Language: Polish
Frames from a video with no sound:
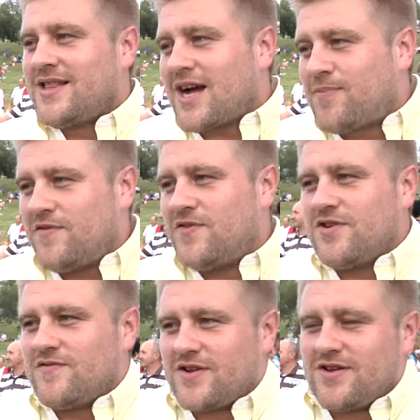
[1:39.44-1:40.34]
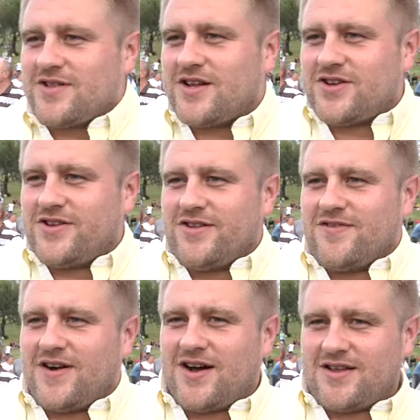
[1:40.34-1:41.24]
Tak powinno wyglądać
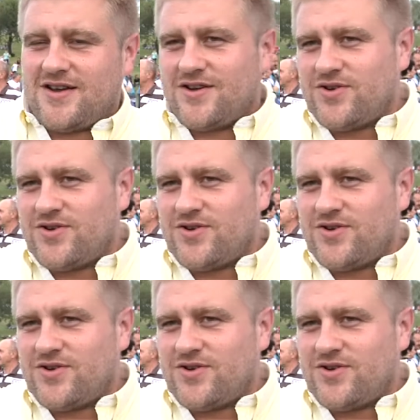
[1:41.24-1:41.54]
grillowanie.